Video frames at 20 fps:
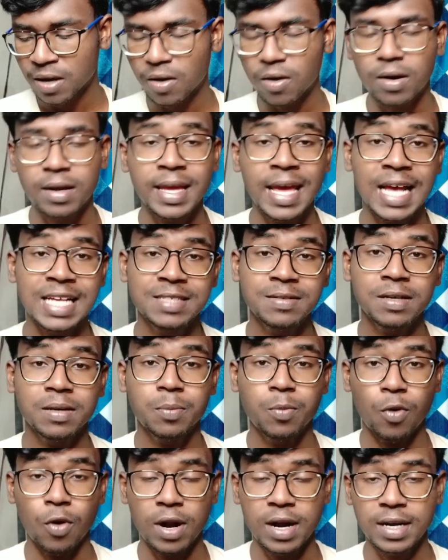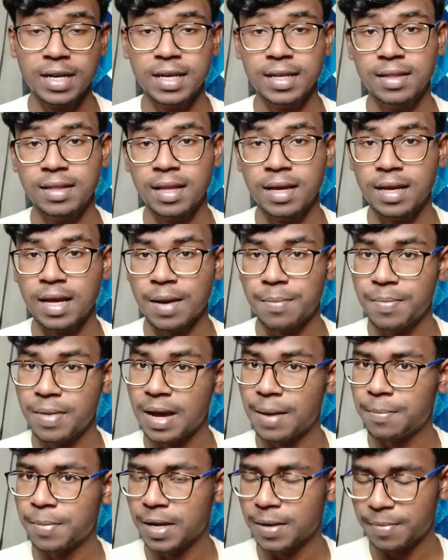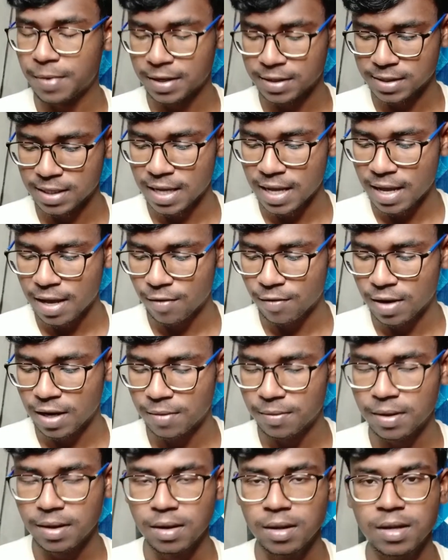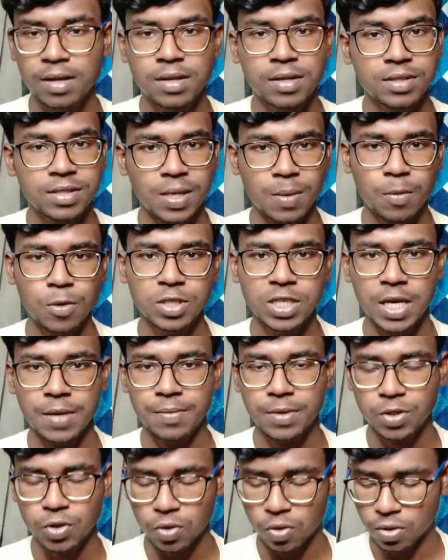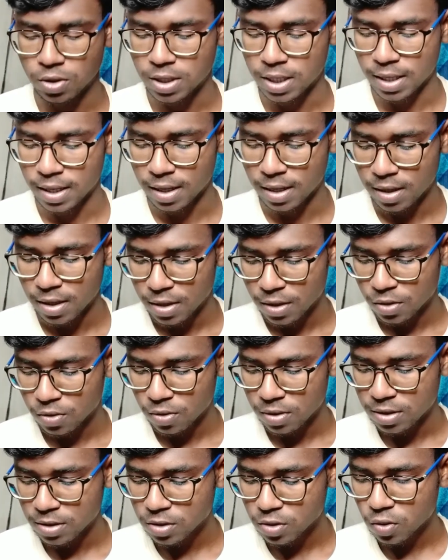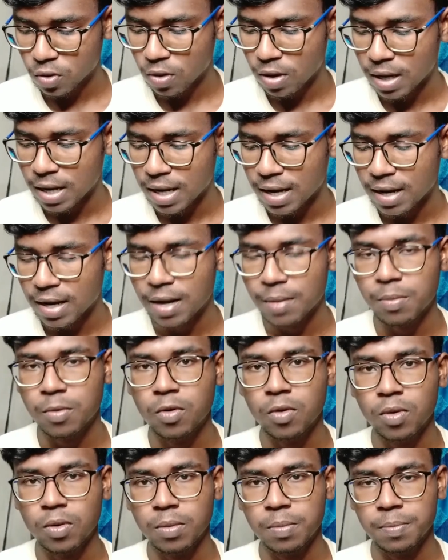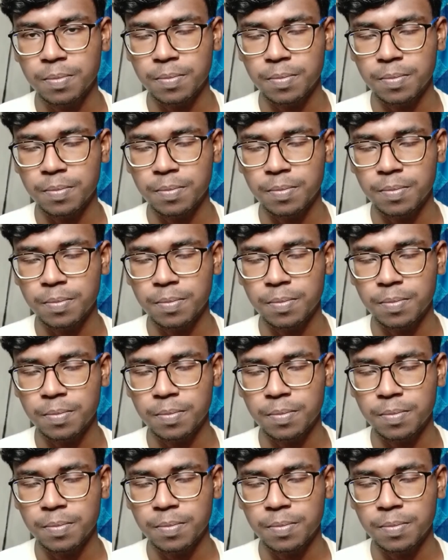और कैशबैक पॉइंट कितना यहाँ पे आपके पास है अवेलेबल सब कुछ यहाँ पे शो हो जाएगा तो इसको अगर आपको